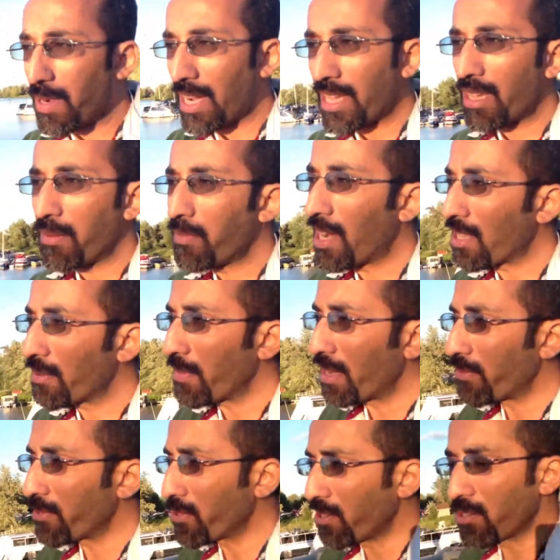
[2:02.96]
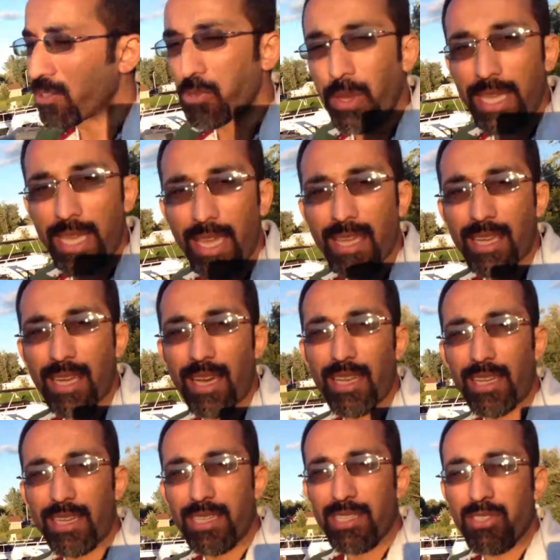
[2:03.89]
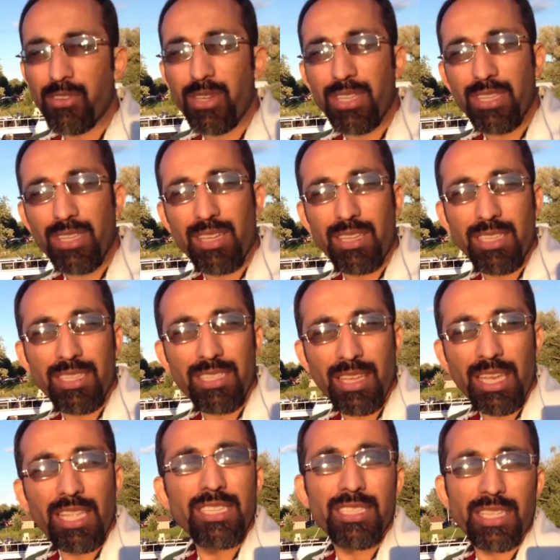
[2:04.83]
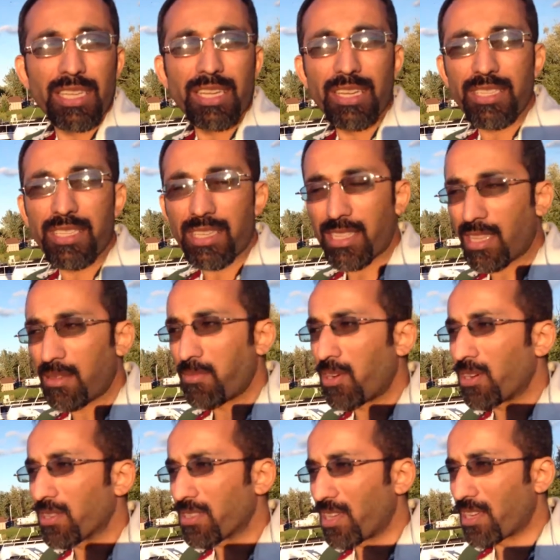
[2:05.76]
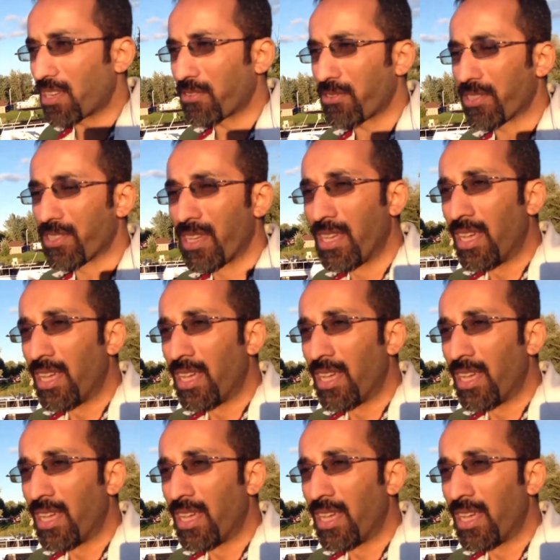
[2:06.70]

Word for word: बाकी बाद में आप उसकी ट्विकिंग कलर्स और ये सारी चीज़ें कर सकते हैं बहुत सारा कुछ